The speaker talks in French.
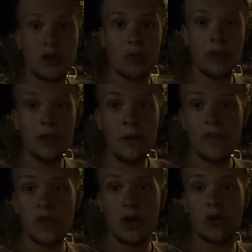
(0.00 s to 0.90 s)
un camping
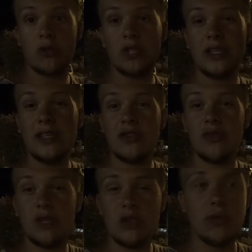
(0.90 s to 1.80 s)
alors comme je l'ai dit
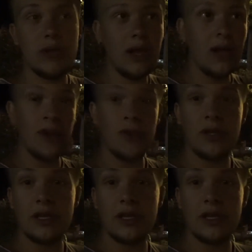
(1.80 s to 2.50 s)
sous des tuiles dans